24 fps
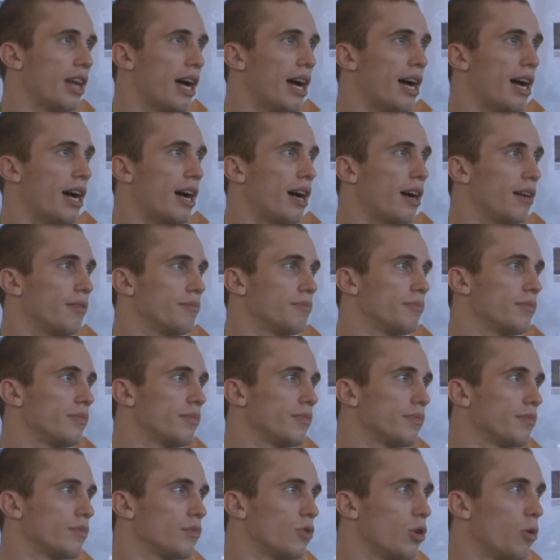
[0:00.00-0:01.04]
da,
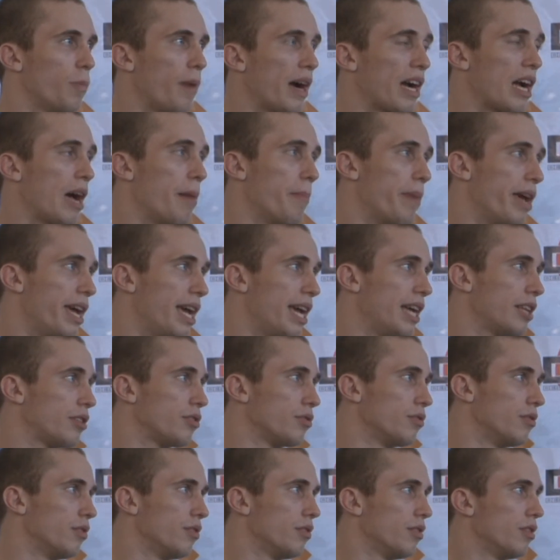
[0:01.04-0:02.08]
do
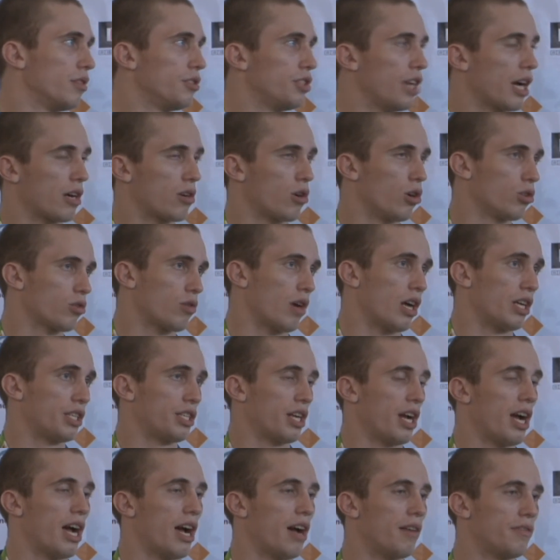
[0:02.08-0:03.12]
pagamento, de acordo com as
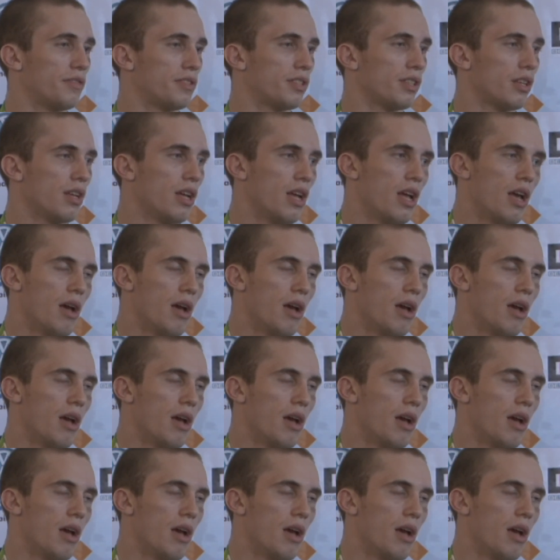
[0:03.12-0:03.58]
chaves.